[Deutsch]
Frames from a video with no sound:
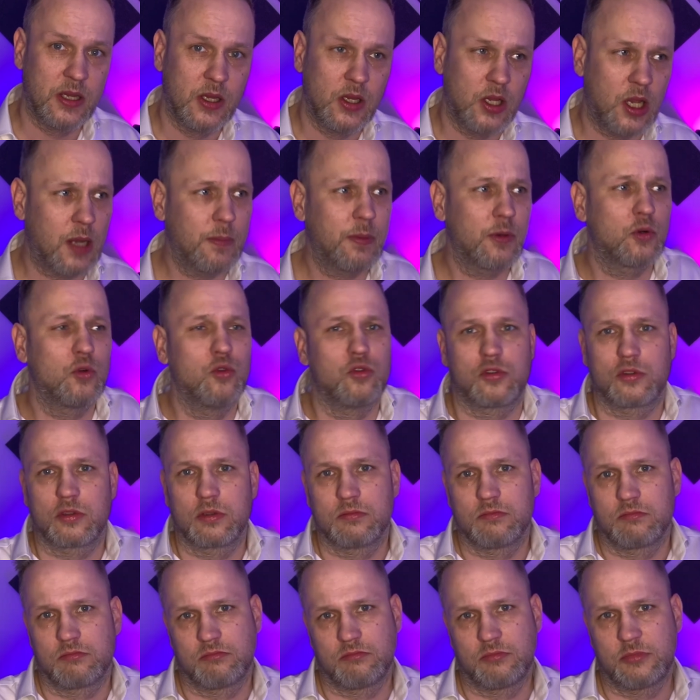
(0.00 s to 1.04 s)
Aber gut,
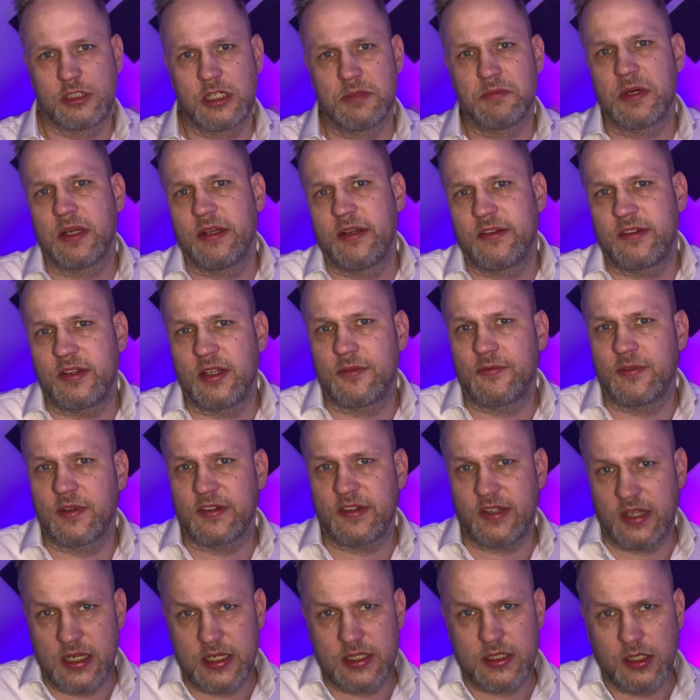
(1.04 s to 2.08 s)
der Mann ist
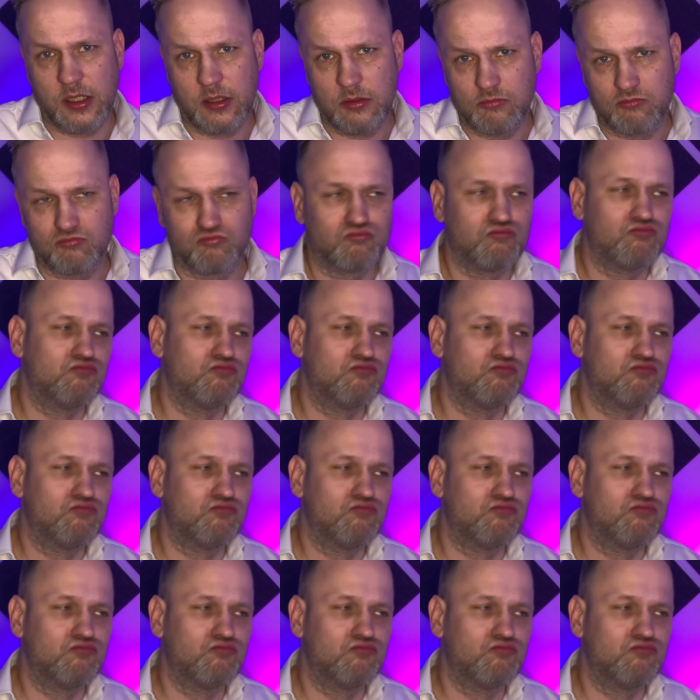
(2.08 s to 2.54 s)
etwas älter.